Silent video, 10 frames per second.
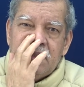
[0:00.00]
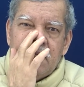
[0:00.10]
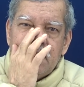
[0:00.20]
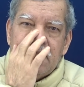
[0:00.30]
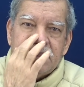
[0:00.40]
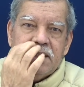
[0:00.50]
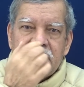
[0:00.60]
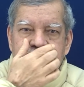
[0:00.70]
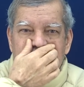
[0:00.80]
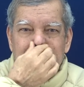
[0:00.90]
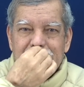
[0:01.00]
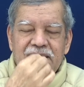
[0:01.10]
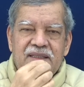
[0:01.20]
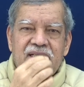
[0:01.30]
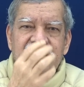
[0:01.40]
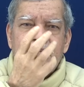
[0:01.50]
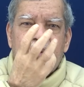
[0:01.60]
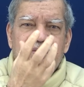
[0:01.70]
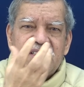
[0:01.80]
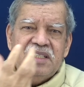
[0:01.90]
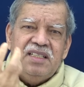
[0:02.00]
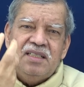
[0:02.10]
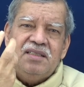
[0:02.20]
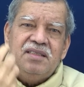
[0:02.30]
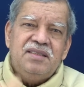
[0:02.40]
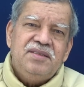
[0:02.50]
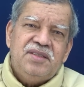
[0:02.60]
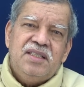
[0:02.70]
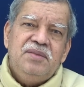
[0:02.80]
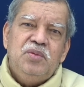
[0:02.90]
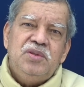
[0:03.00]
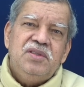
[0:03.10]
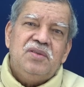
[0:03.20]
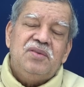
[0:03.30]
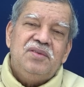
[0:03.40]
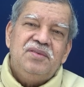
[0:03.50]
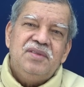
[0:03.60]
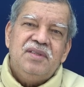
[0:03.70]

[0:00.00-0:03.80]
गंगा जी का जल कई पर्वतीय जड़ी बूटियों को